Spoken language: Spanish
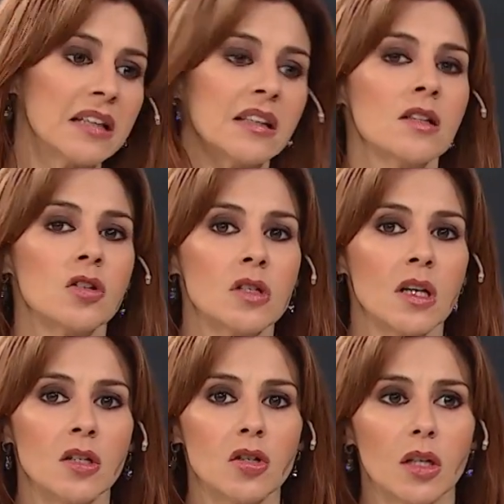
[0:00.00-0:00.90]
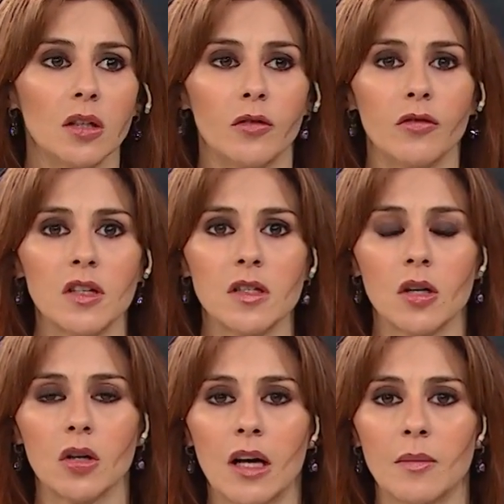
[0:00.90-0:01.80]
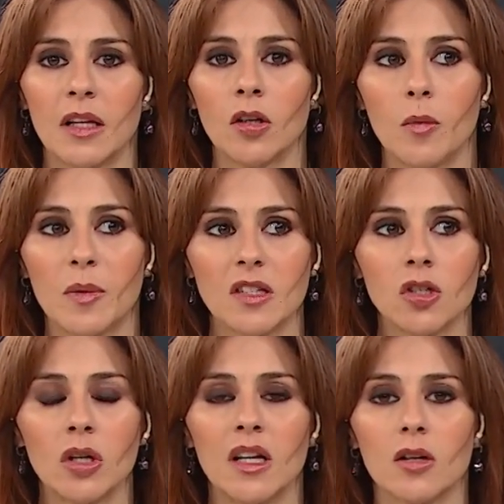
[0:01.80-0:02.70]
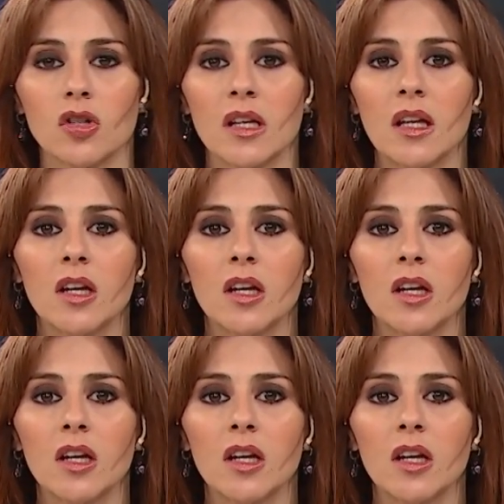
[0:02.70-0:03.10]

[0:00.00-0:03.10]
tantos años de oficio y caminando los pasillos de la Rosada